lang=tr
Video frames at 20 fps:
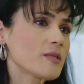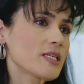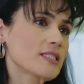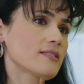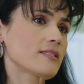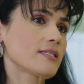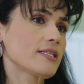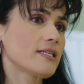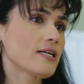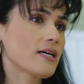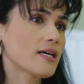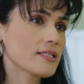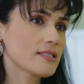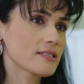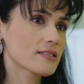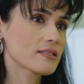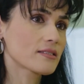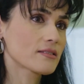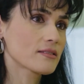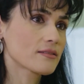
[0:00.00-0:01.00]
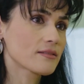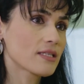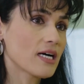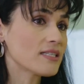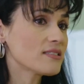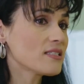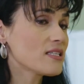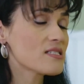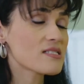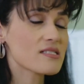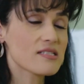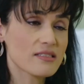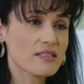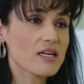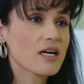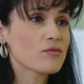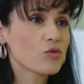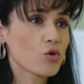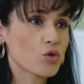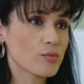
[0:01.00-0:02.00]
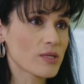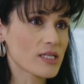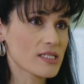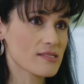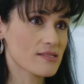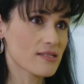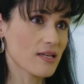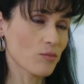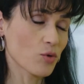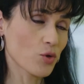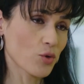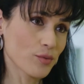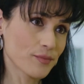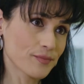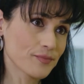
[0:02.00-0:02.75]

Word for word: kadarıyla hayır. Annemiz tedavi olmak istemiyor.